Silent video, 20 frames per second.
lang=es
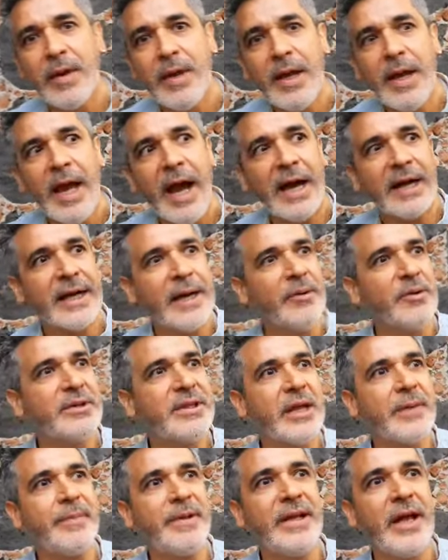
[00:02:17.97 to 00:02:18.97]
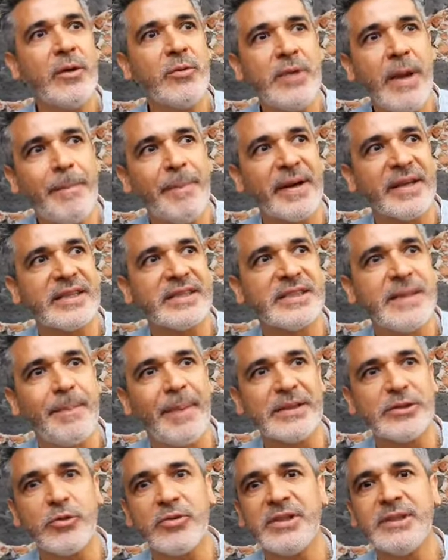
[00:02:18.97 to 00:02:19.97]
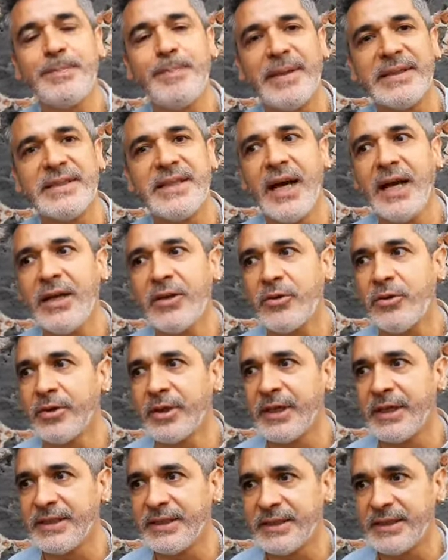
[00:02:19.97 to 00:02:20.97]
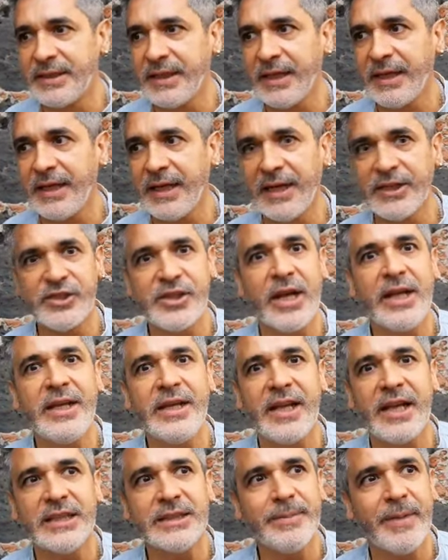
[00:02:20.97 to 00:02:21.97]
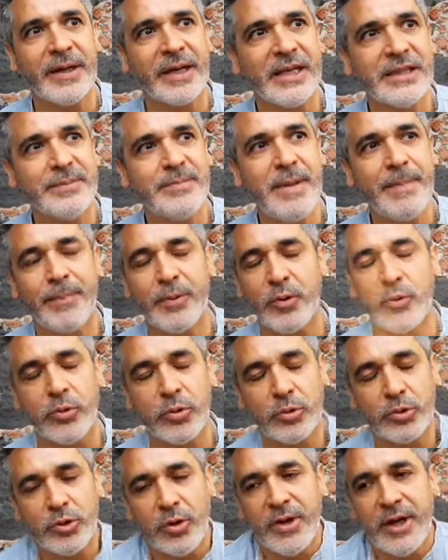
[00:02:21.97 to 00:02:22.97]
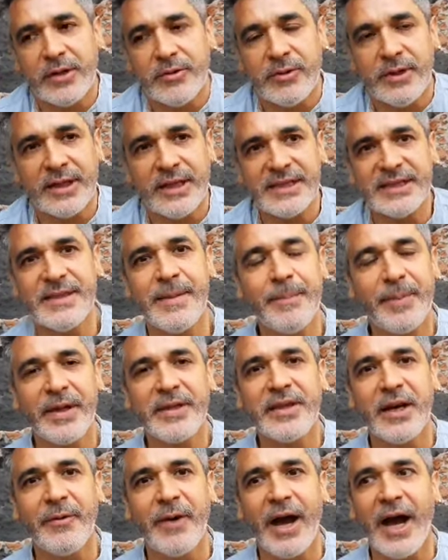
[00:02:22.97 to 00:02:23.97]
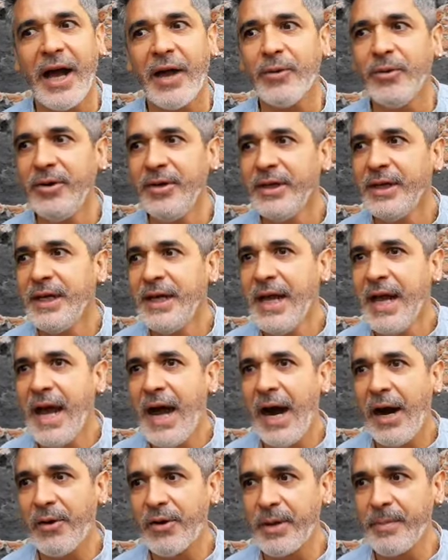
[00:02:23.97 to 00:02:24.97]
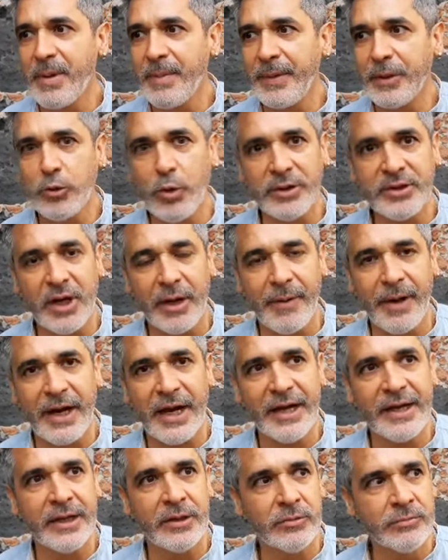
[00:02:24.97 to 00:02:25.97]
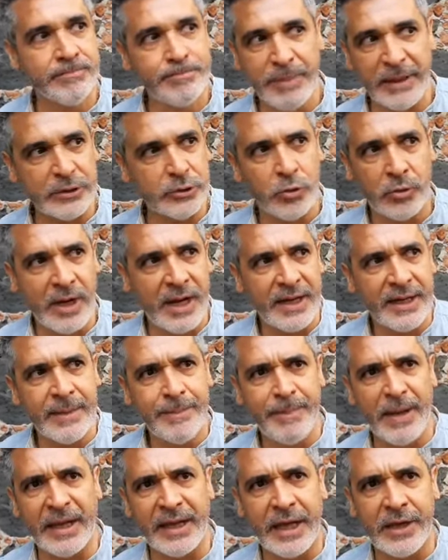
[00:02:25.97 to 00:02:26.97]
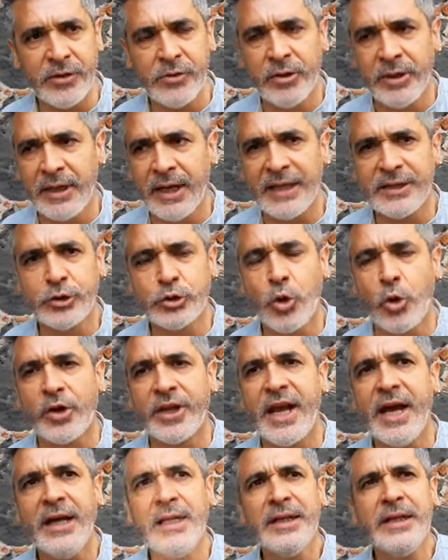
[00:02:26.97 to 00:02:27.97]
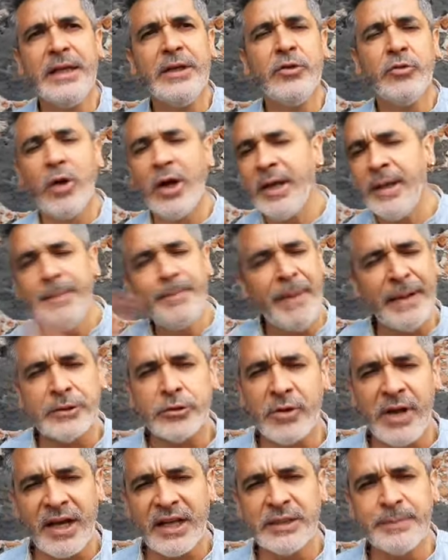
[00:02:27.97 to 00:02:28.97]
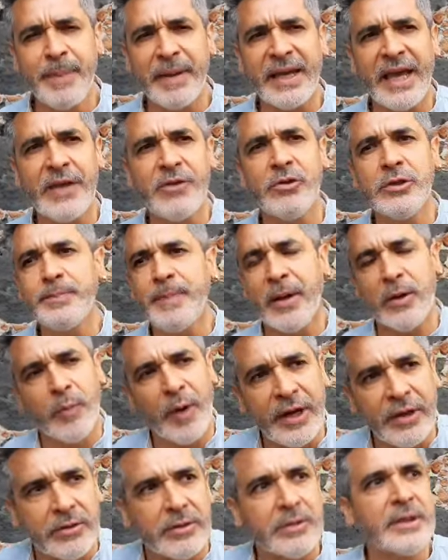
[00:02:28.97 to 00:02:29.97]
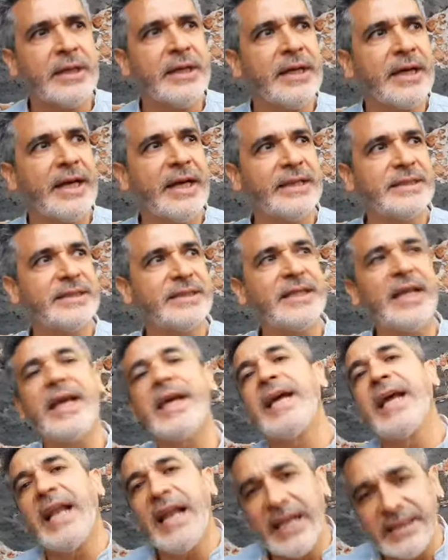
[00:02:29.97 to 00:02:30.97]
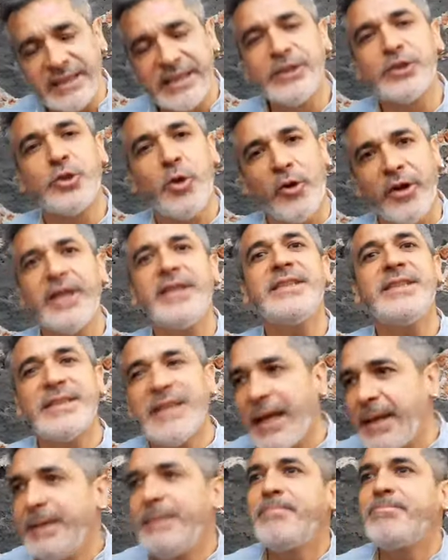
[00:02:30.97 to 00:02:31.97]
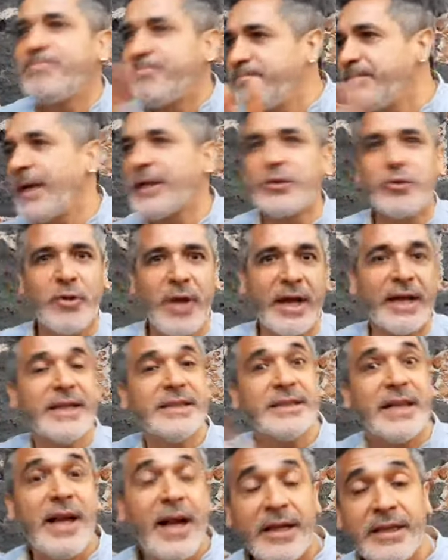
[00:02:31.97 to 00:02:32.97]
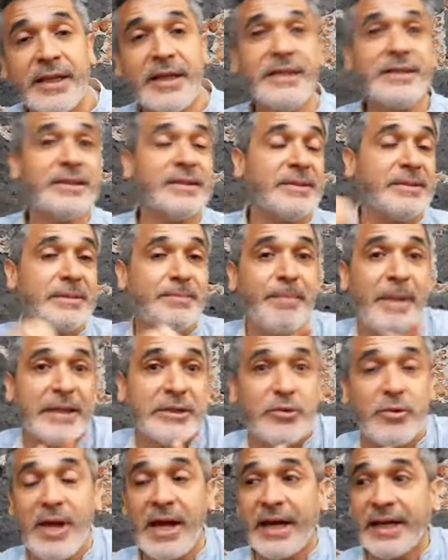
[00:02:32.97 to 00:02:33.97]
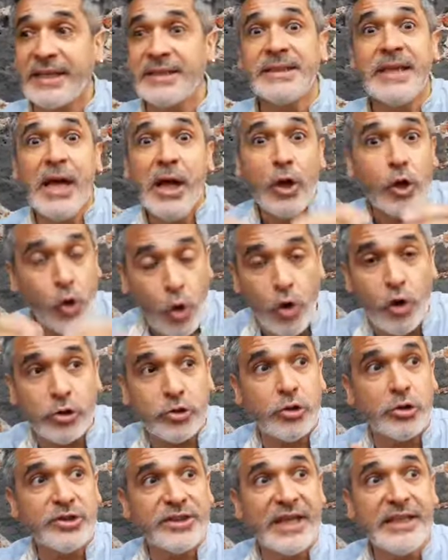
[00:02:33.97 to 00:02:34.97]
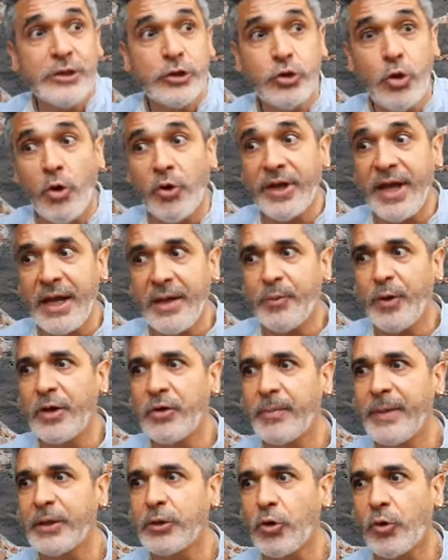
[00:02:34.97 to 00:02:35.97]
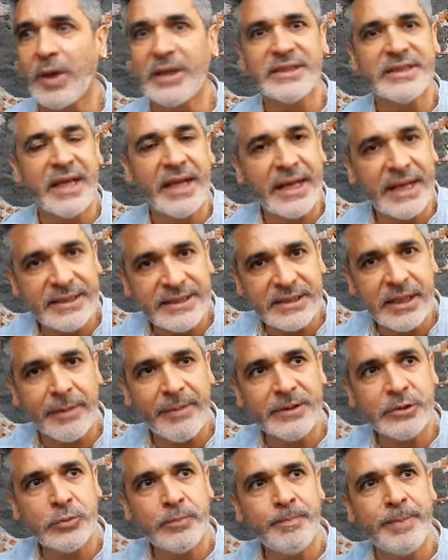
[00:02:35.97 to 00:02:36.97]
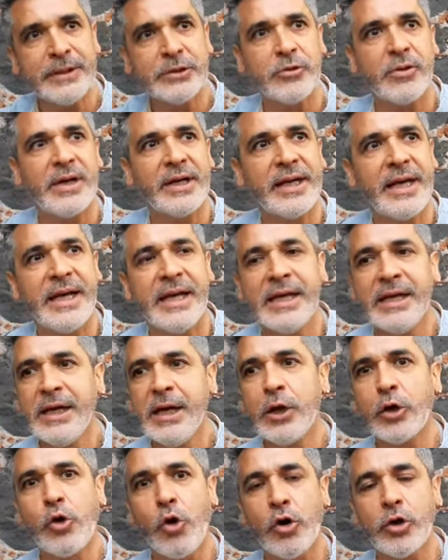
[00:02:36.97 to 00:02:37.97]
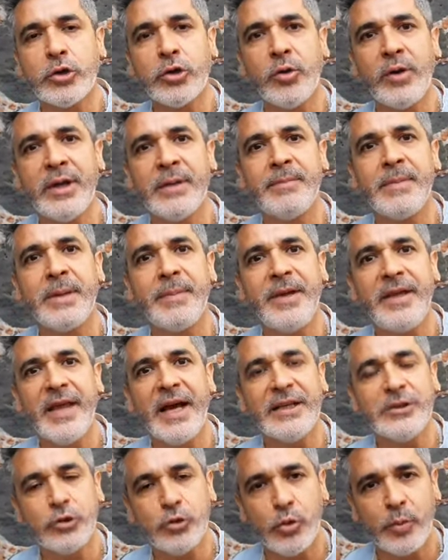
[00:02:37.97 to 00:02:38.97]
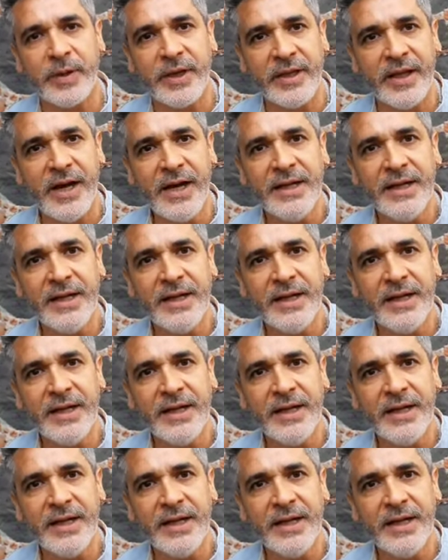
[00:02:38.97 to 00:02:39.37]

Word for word: Acabo de terminar una participación especial con este, Angeli Nesma, que es mi productora con la que siempre he trabajado. Ahora me invitó a trabajar en un personaje pequeño en la historia. No hay personajes pequeños, pero bueno, este, en las historias hay personajes grandes, personajes cortos de historia y bueno, me toca hacer esta vez un personaje corto en Mi vida es tu vida.